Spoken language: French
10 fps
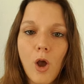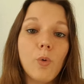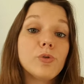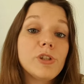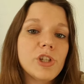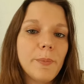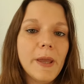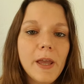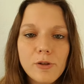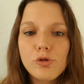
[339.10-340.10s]
on ne sait
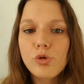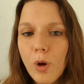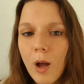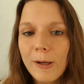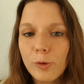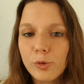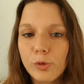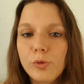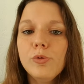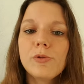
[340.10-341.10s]
jamais, sur un
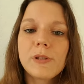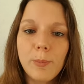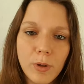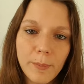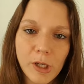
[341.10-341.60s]
malentendu, ça pourrait